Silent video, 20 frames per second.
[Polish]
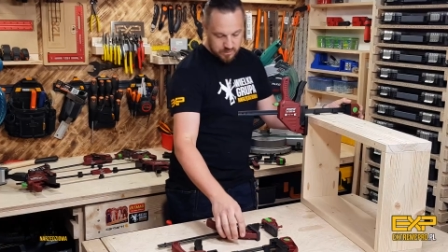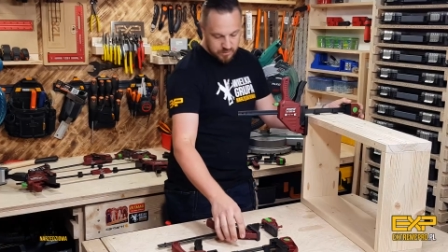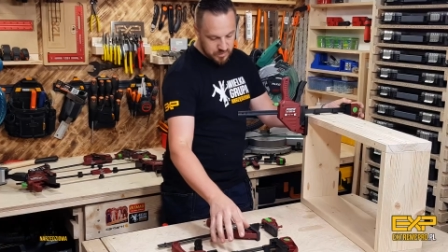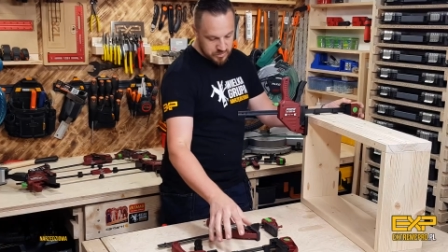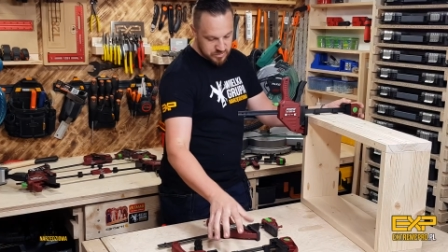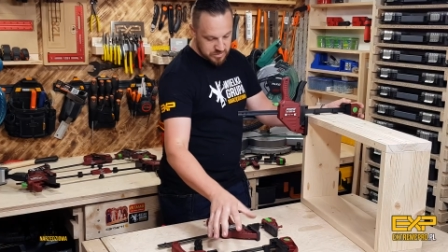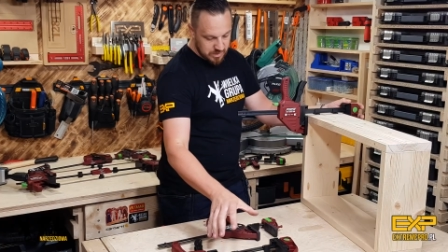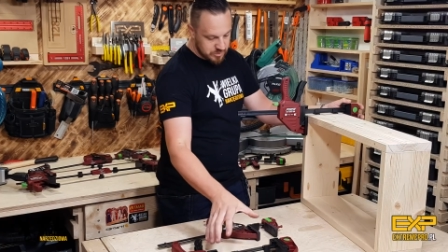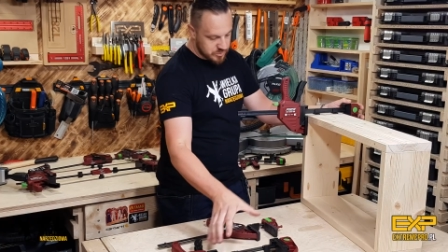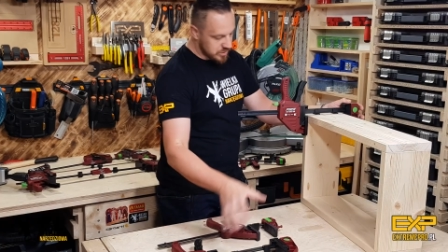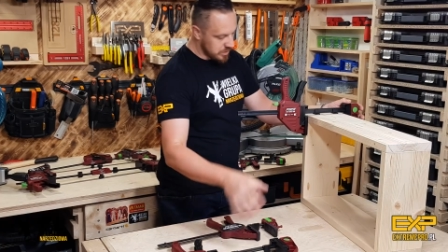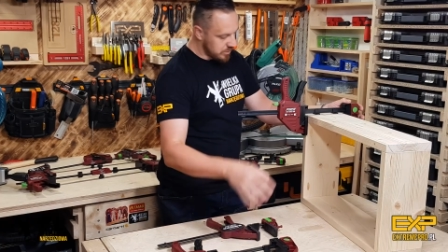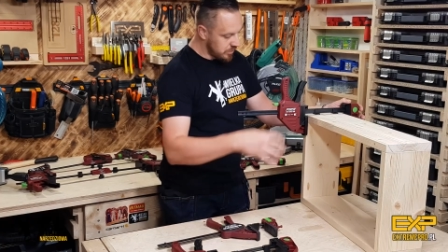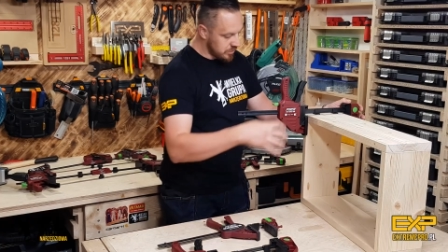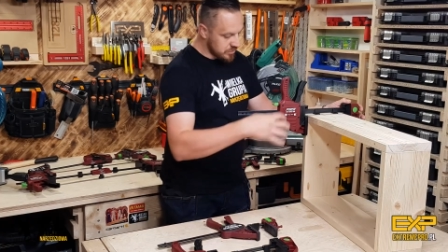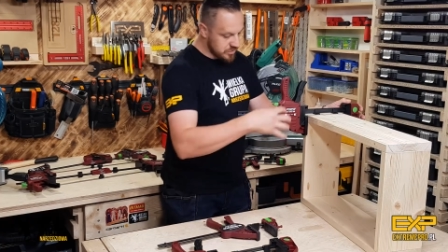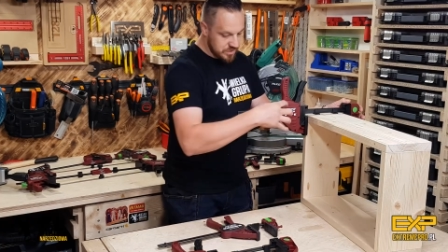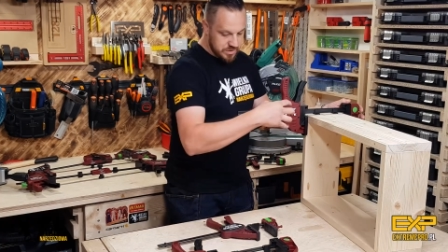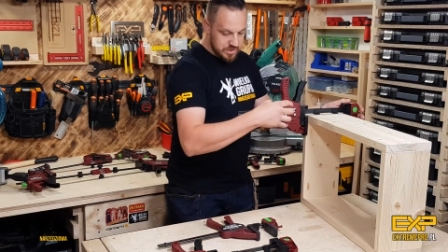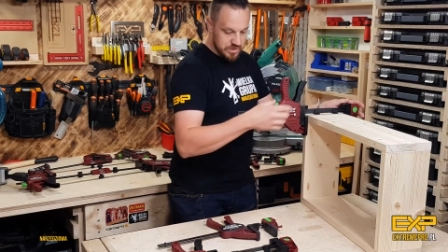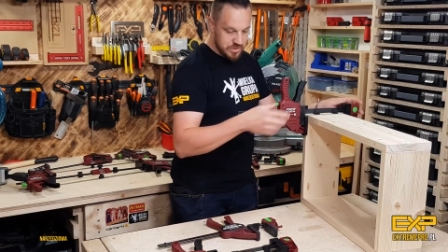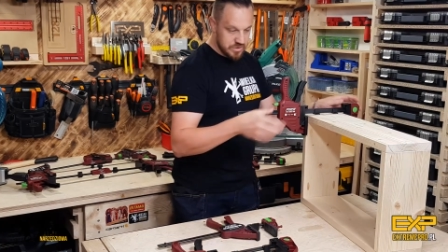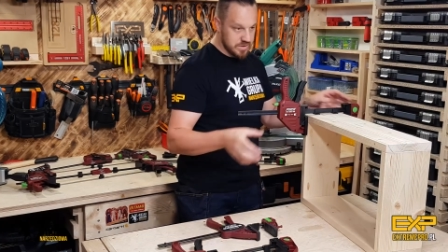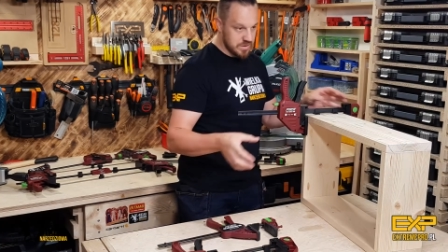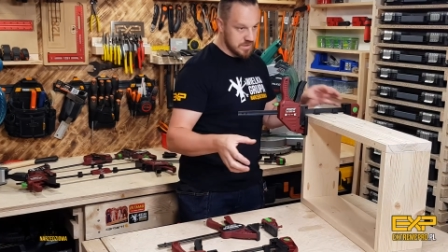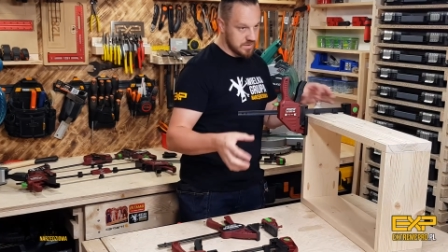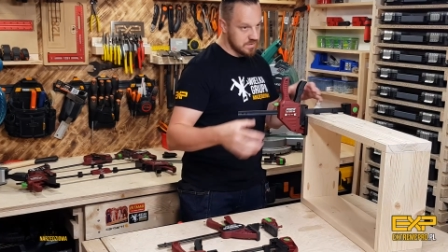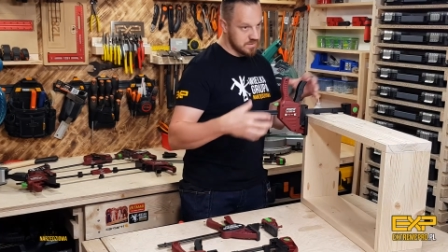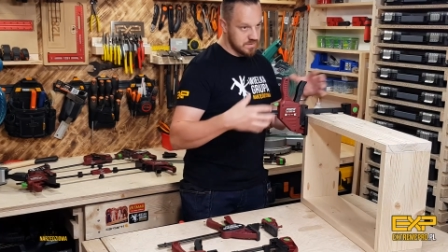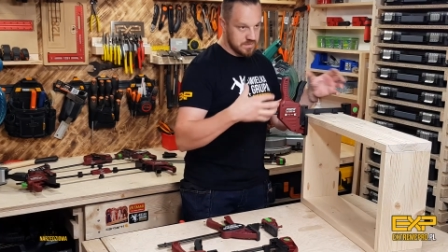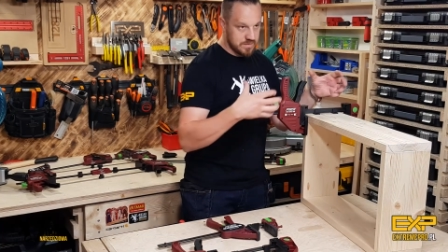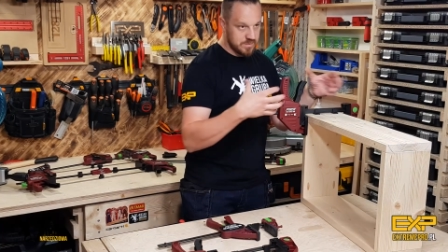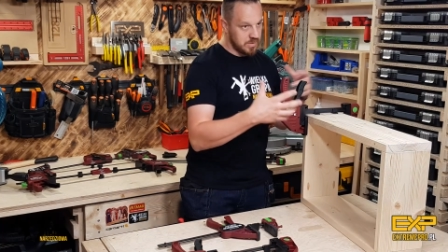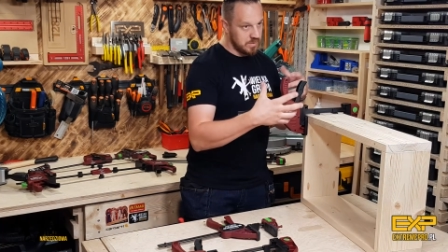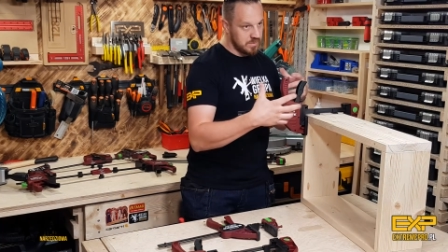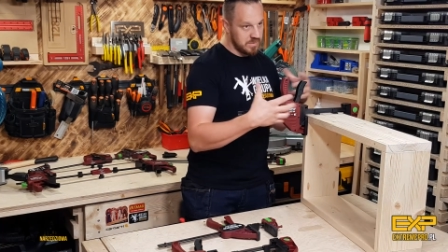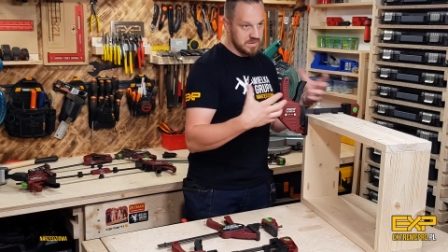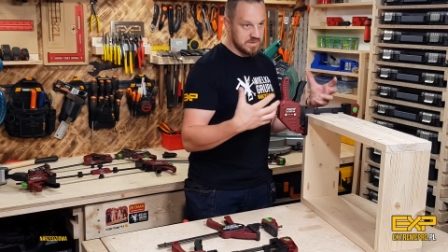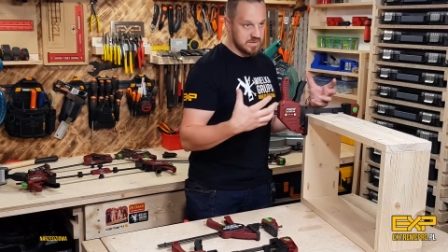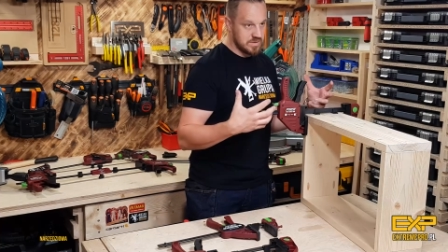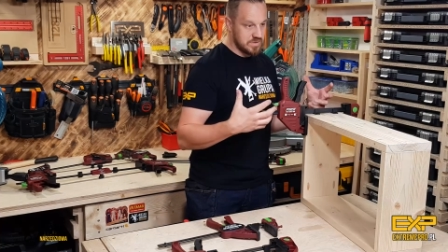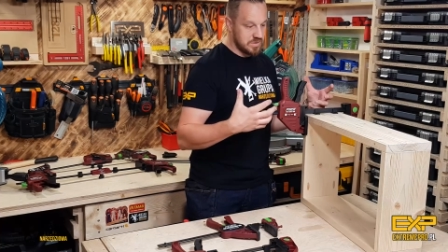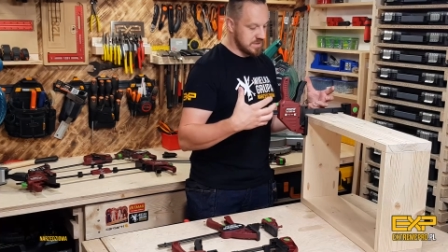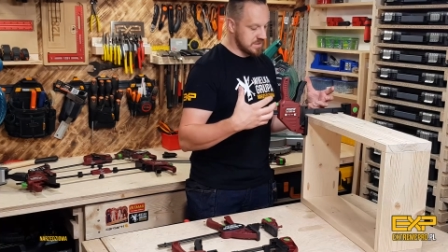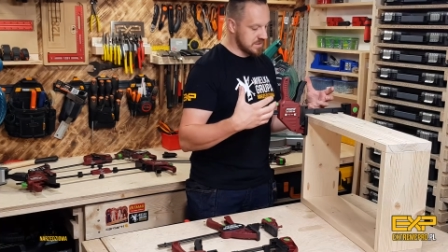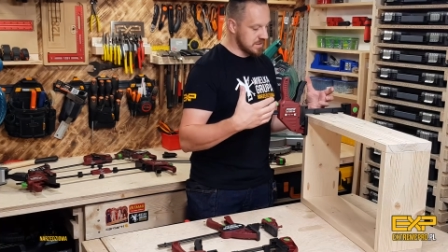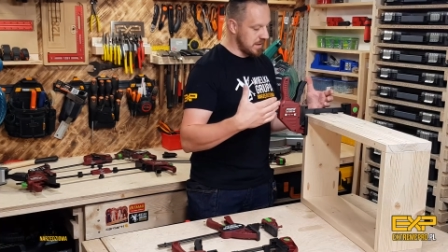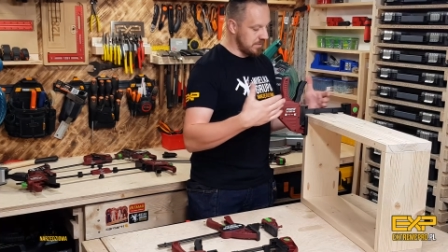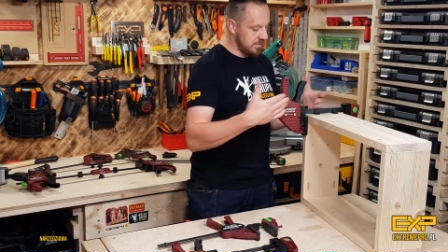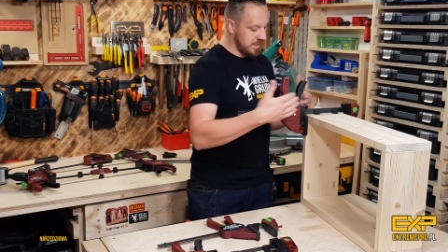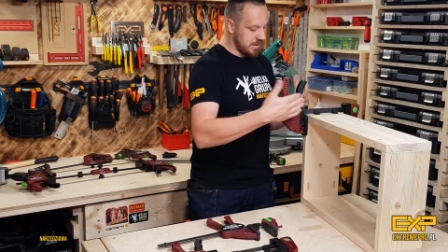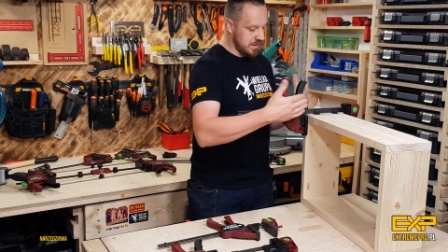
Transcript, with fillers: Można przełożyć jeszcze z, pomiędzy ściskami,